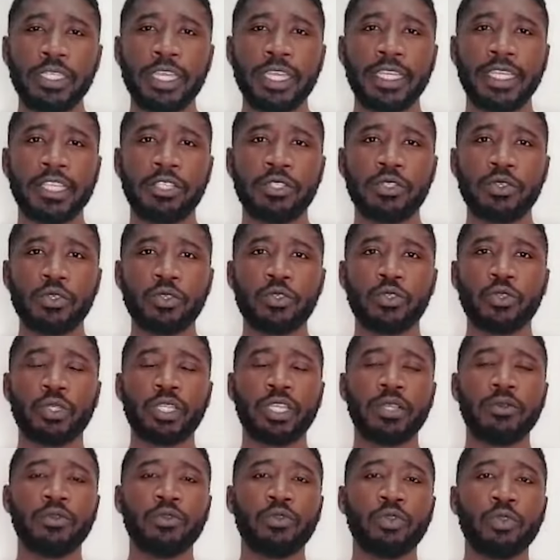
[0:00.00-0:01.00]
des questions sur
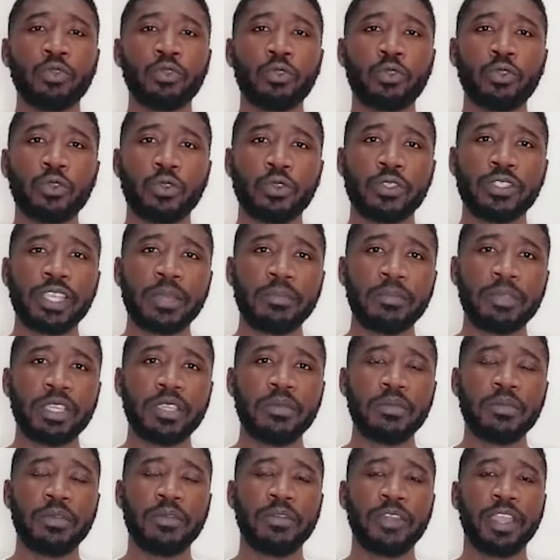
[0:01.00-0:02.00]
d'autres concepts
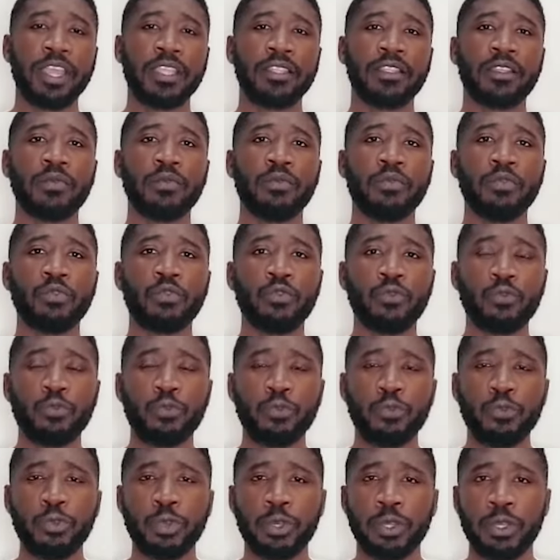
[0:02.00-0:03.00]
qui peuvent être beaucoup
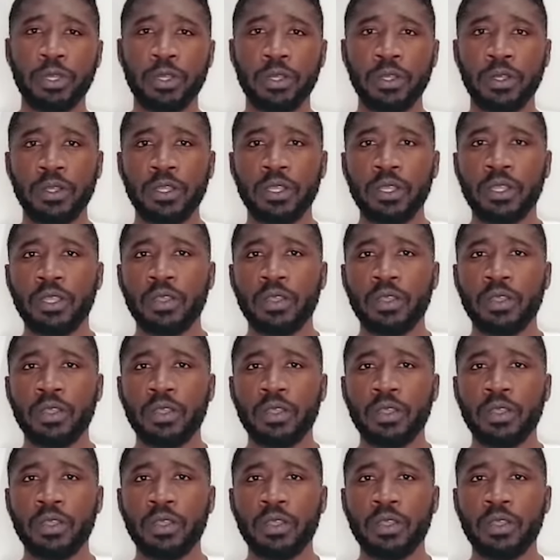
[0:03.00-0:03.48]
plus, euh,